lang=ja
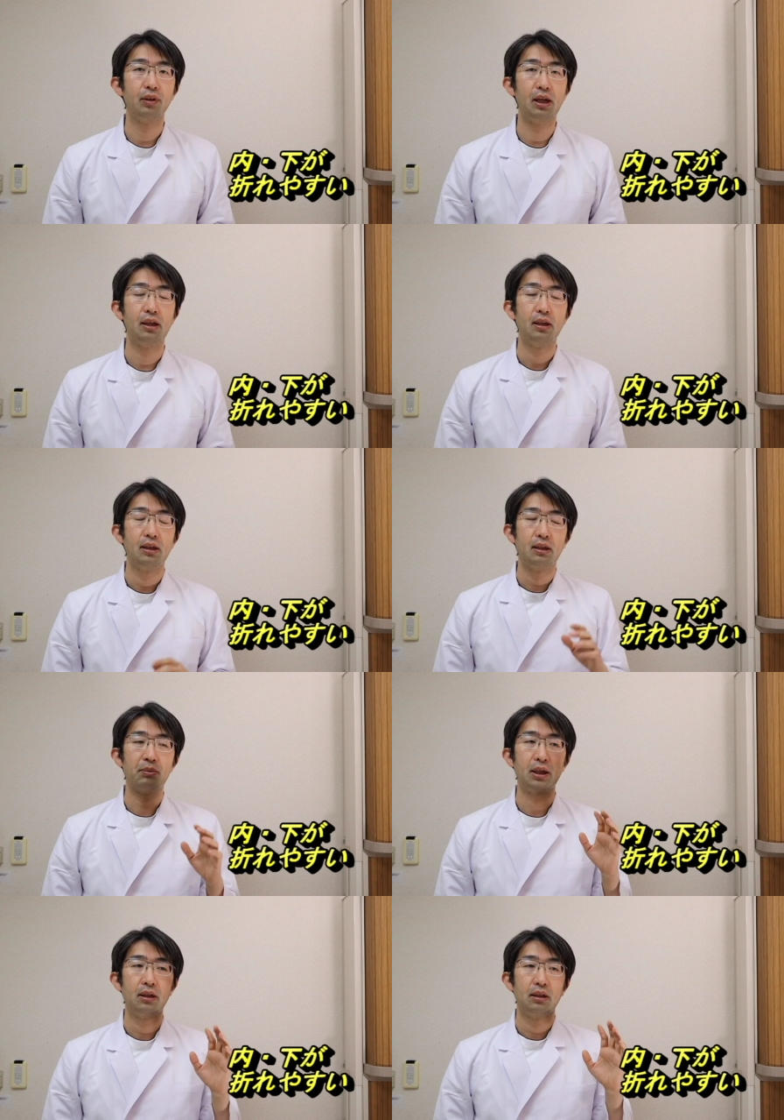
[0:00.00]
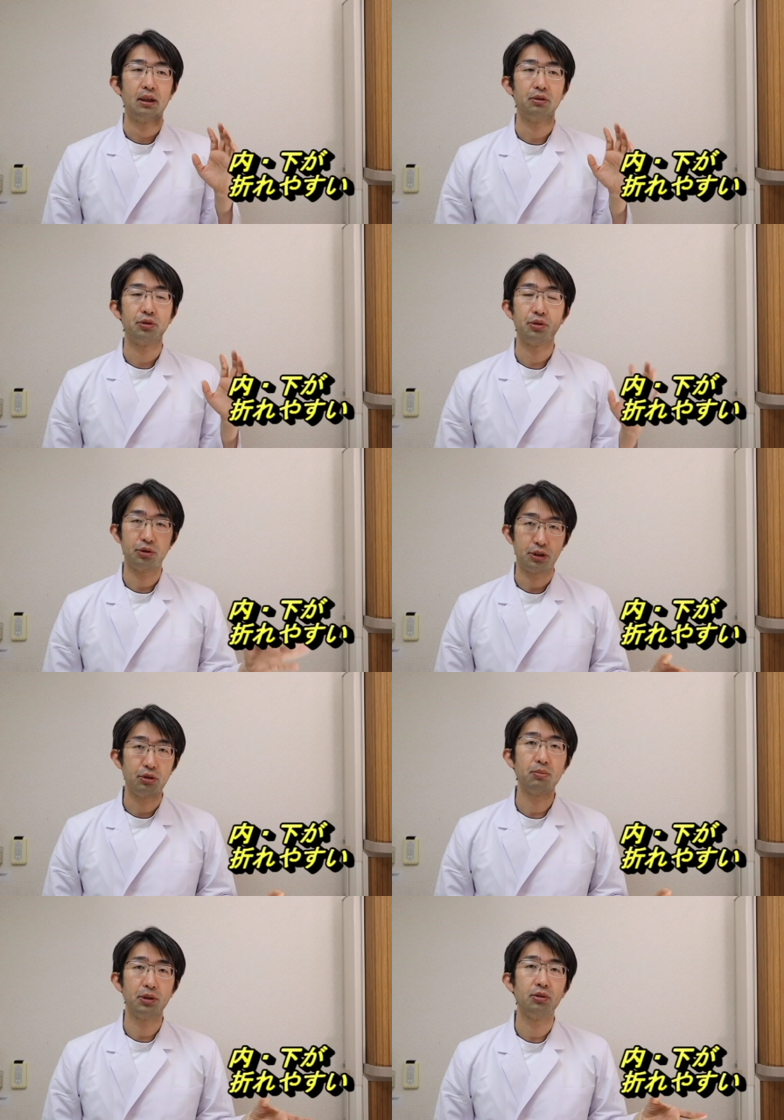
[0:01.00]
で、まあ、あの症状
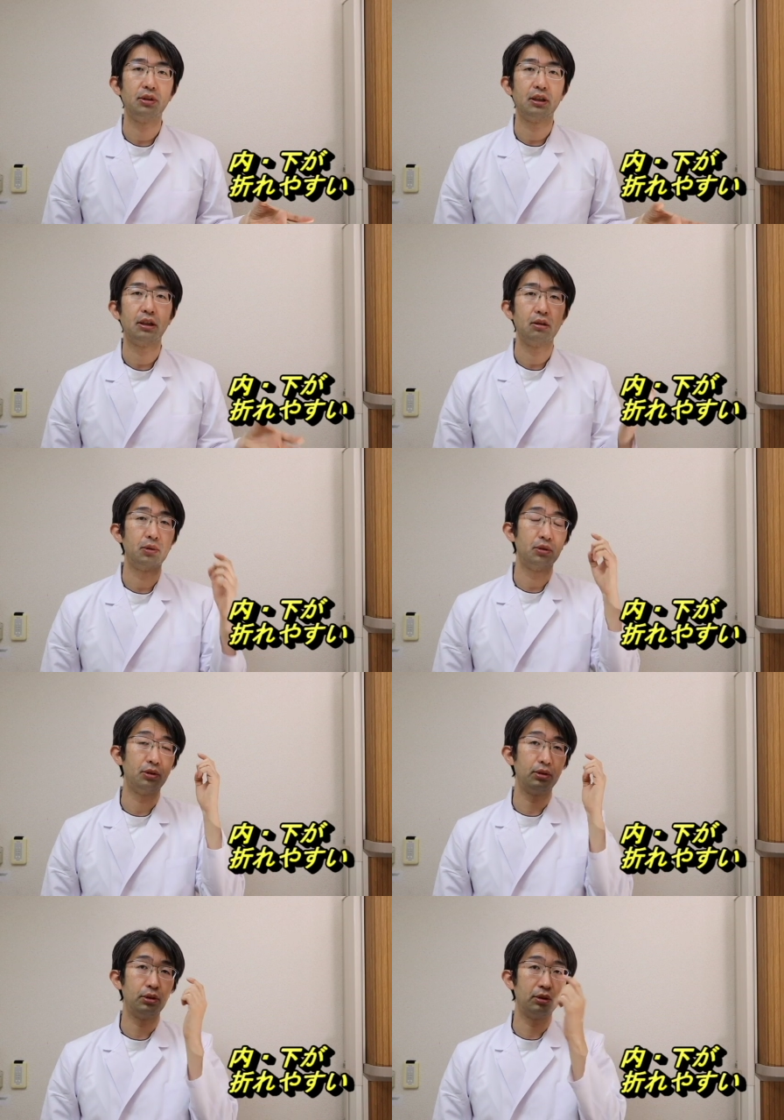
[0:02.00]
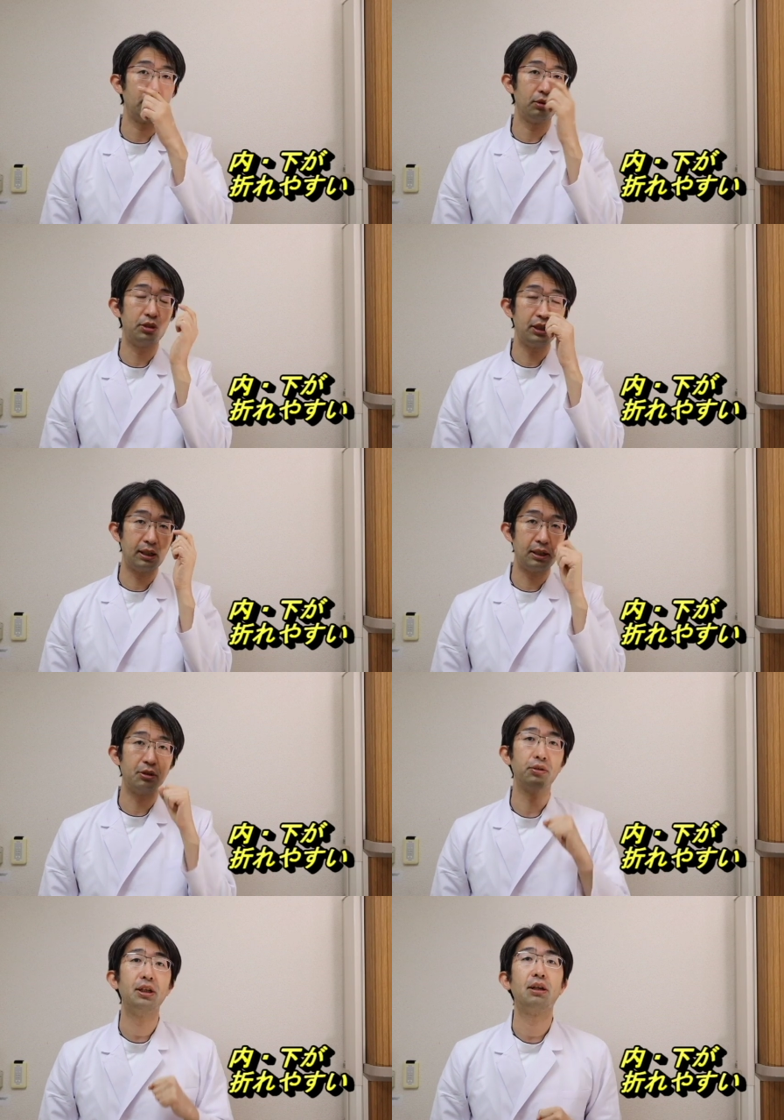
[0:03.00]
人にもよるんですけども、内側
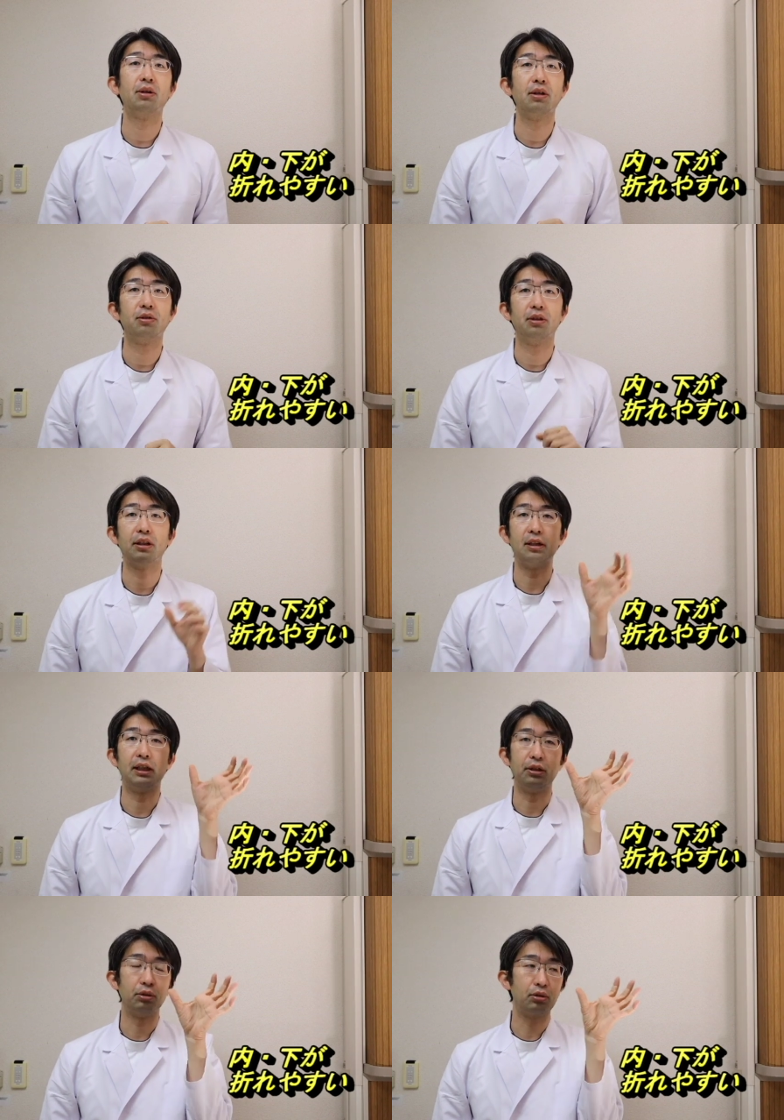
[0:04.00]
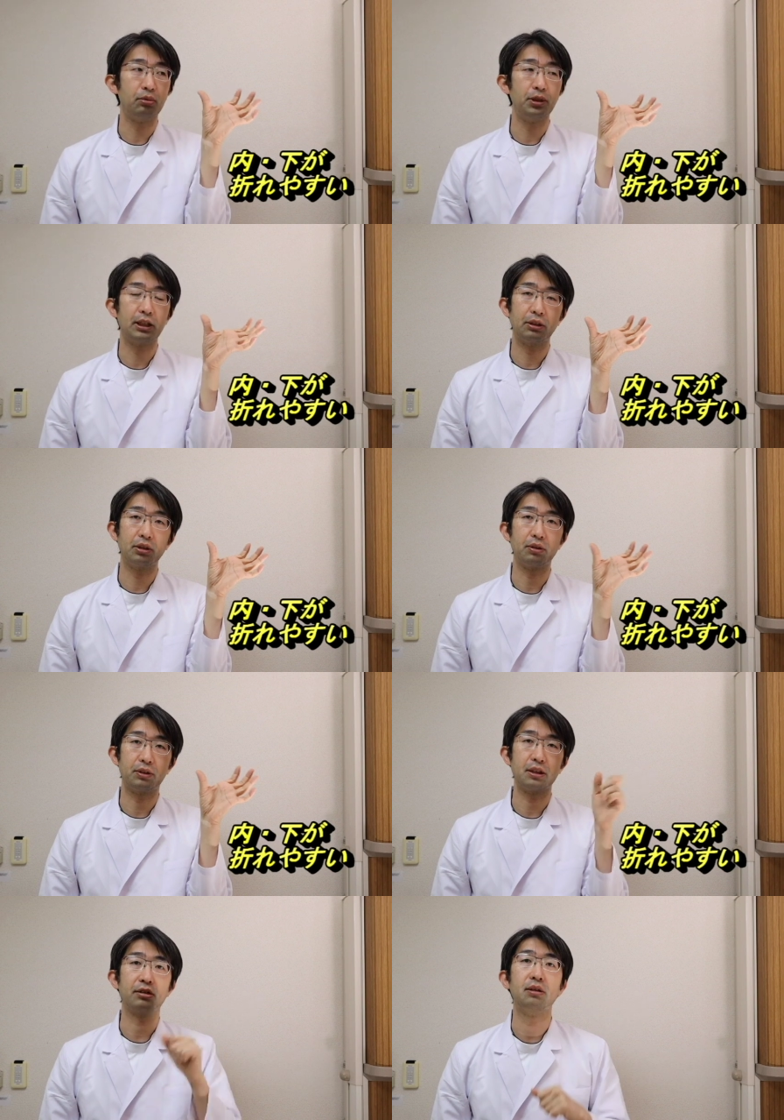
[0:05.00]
の骨が折れるとですね、横向いた時
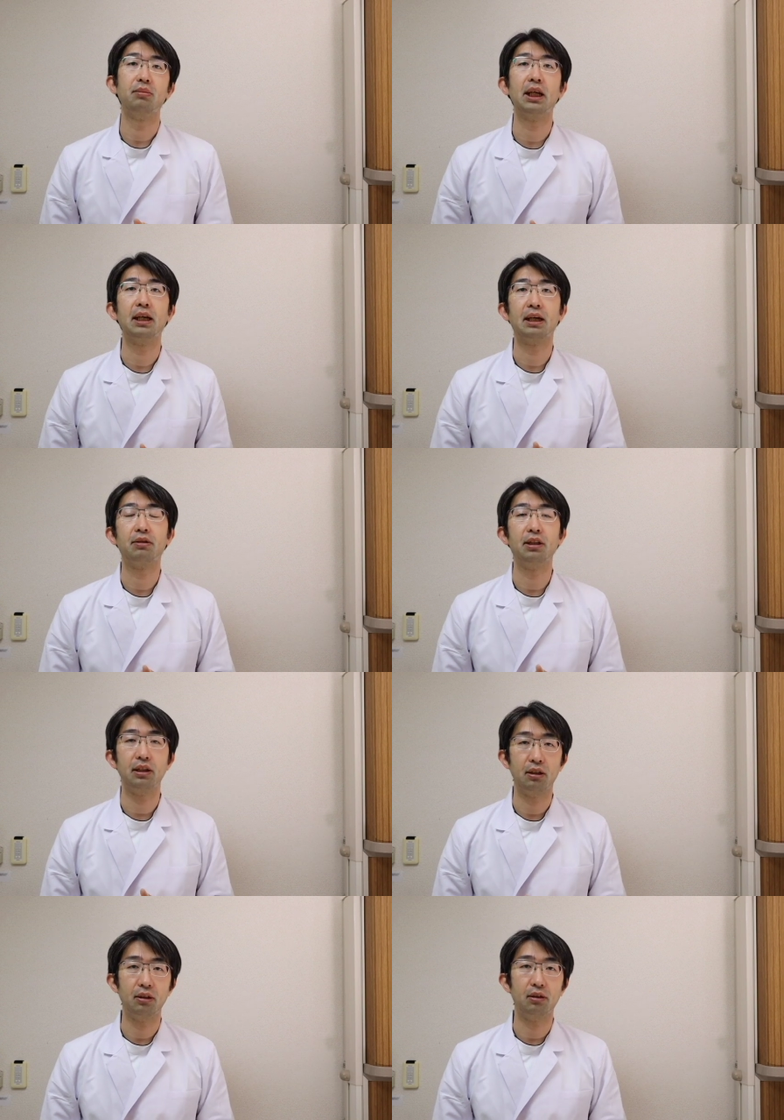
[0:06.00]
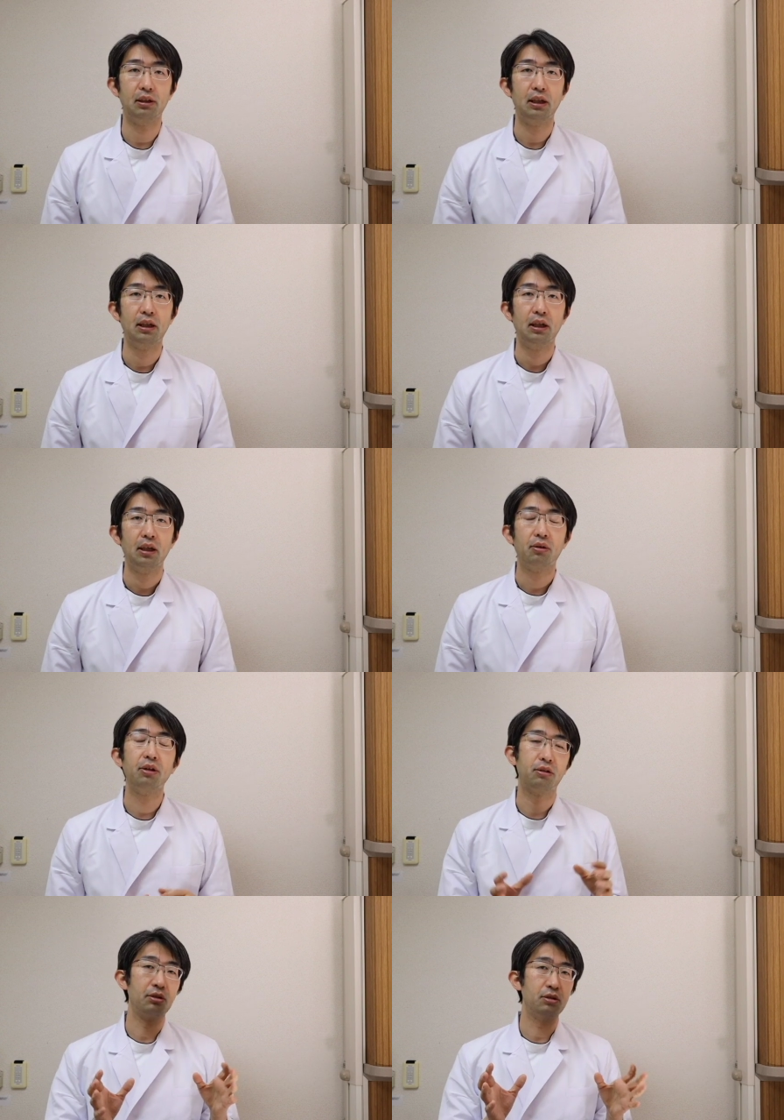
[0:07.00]
ふたつに見えやすいんですよ。
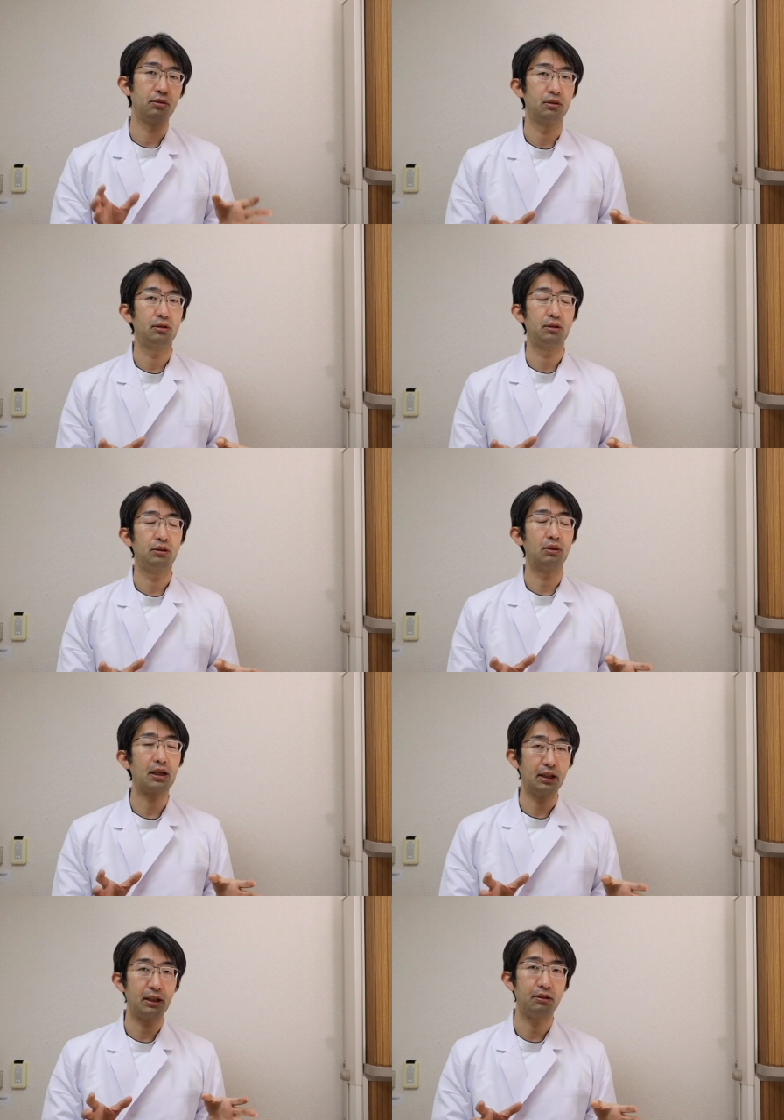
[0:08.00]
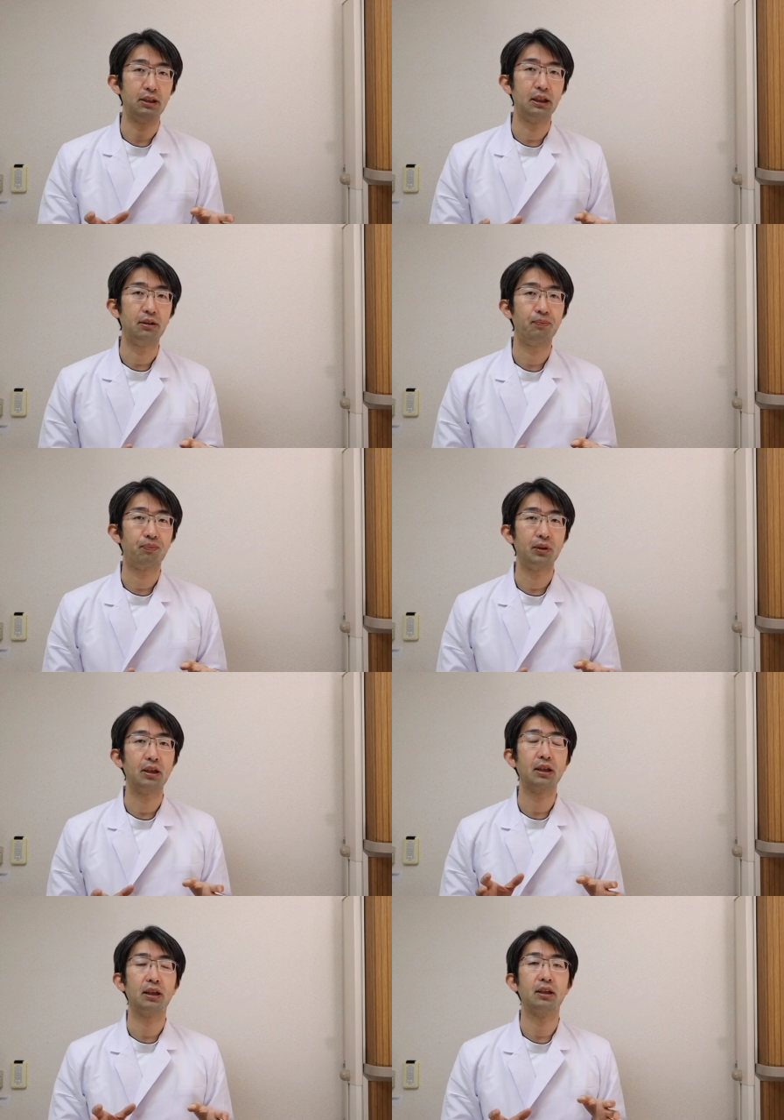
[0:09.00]
これすごく分かりやすいです。
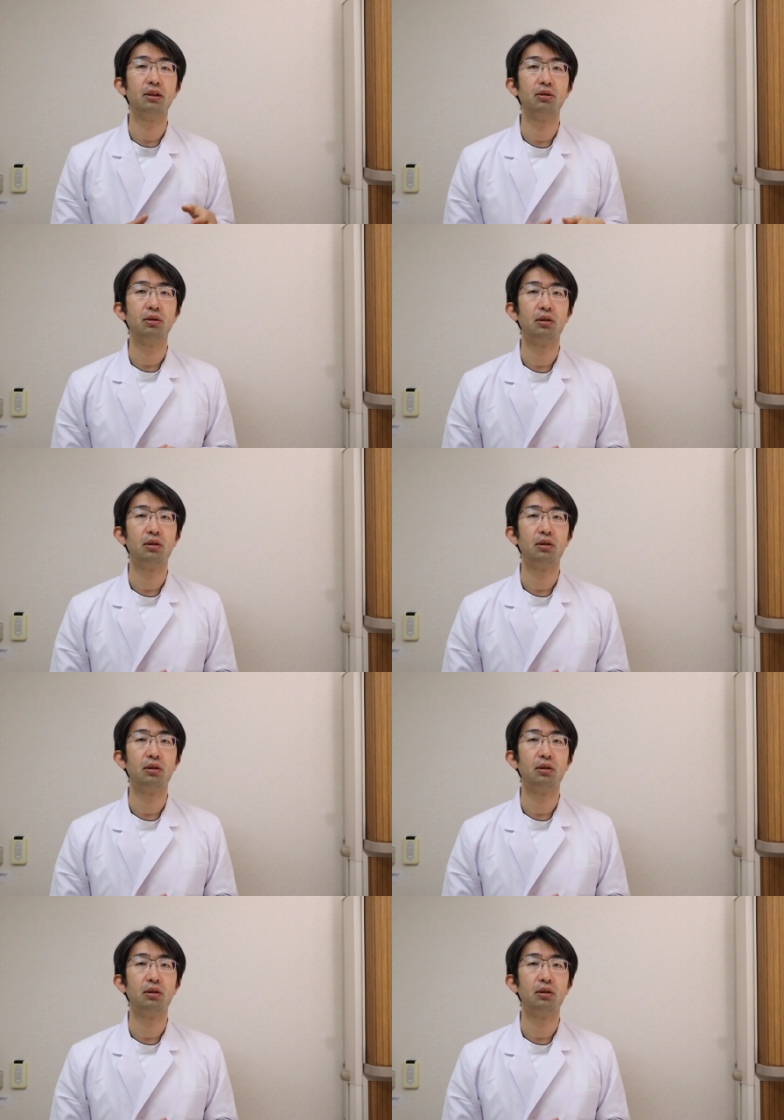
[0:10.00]
なんでかっていう